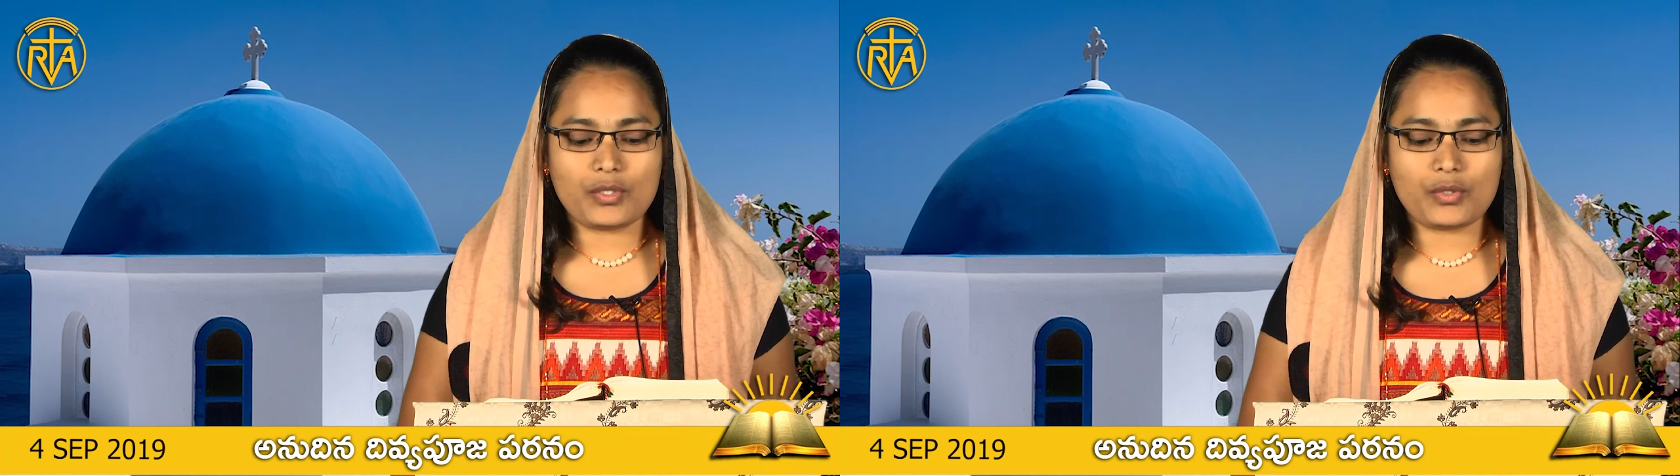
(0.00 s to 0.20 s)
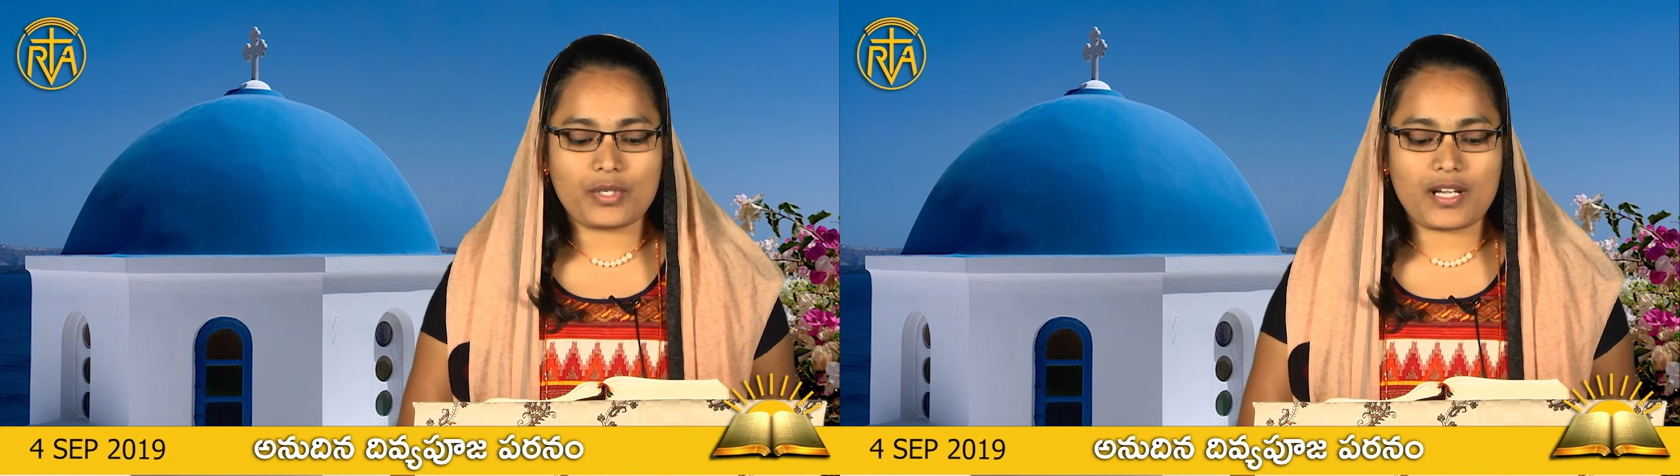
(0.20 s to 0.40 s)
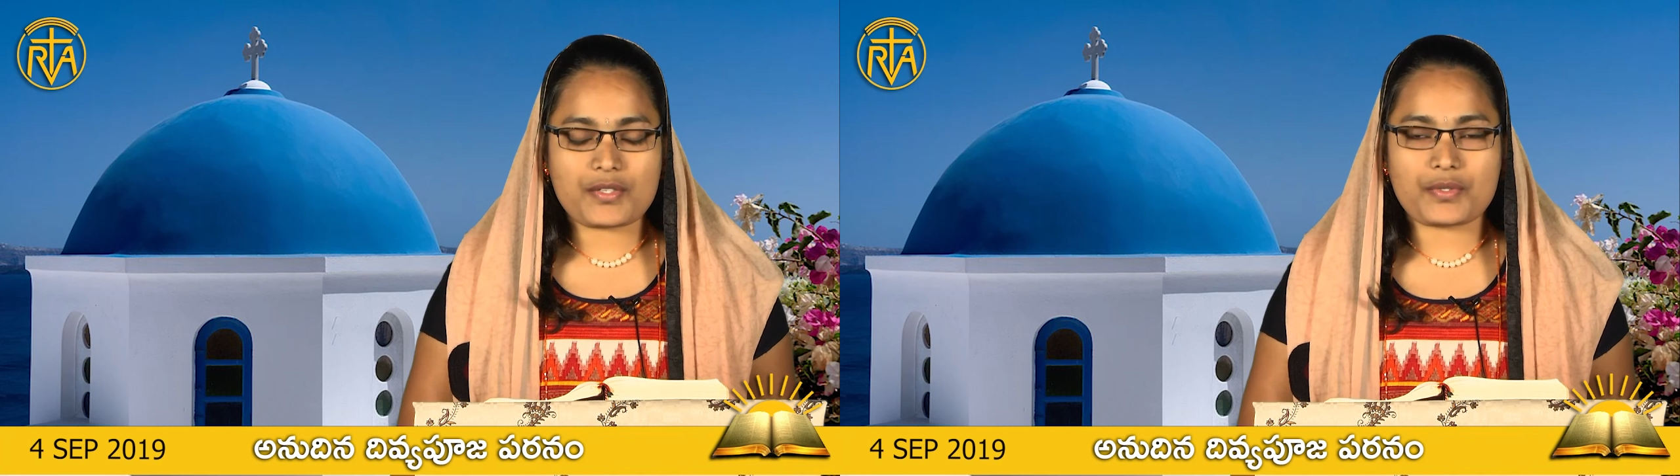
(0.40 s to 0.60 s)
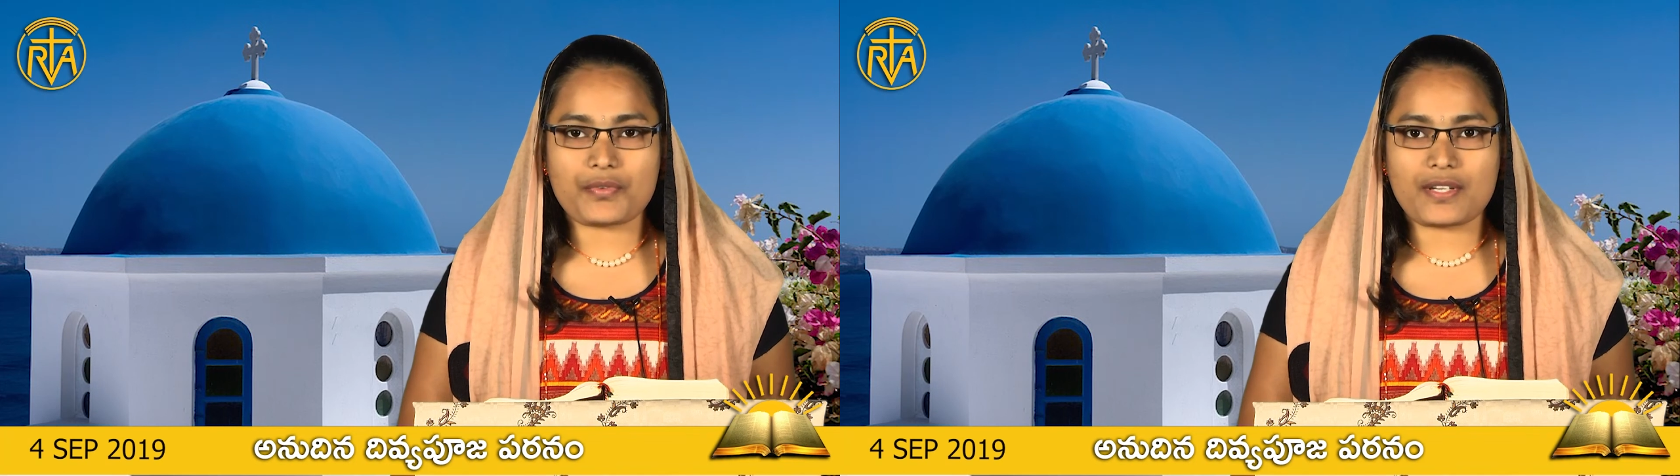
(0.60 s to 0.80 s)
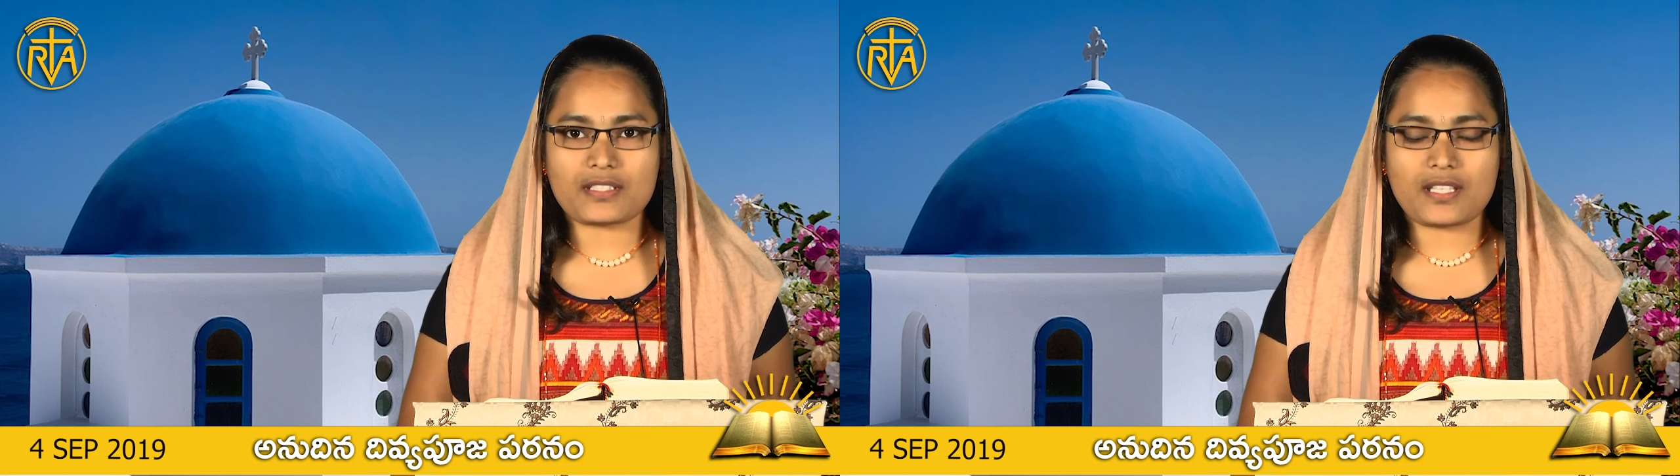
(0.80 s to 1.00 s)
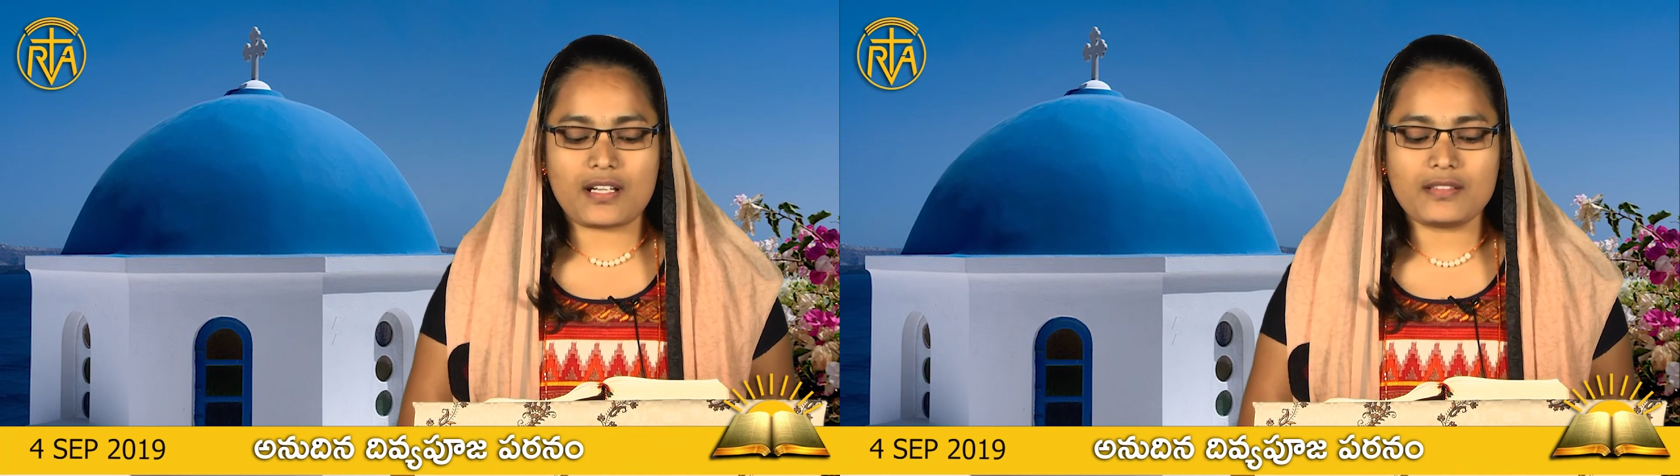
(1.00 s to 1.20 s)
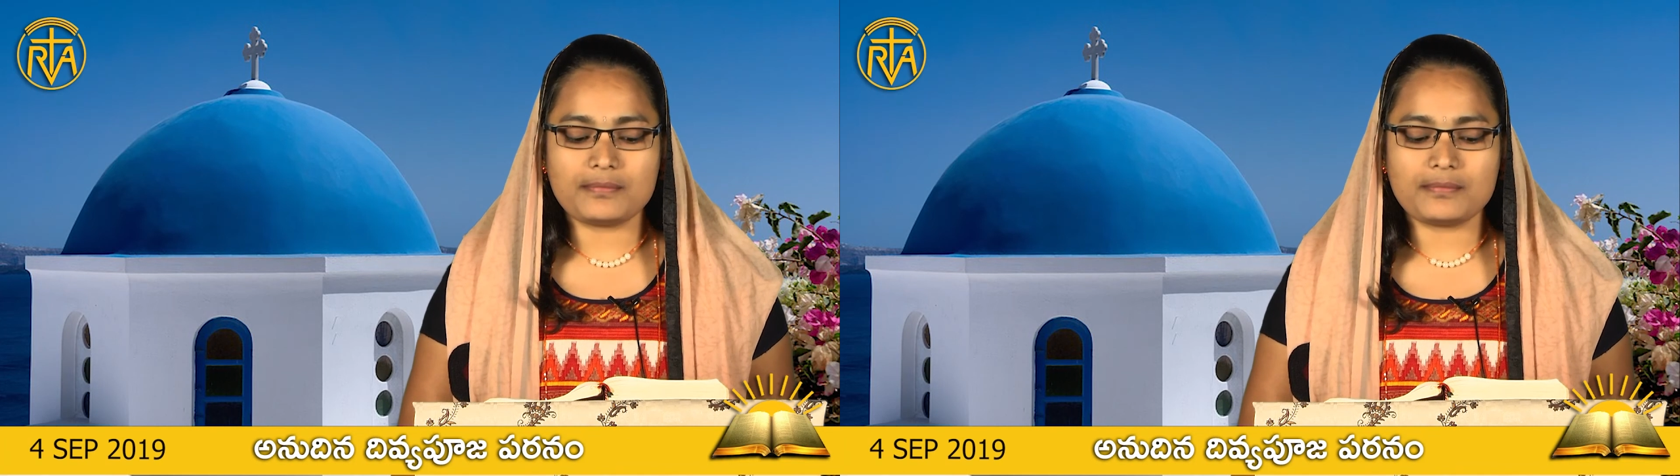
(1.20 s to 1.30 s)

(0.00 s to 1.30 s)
లూకా సువార్త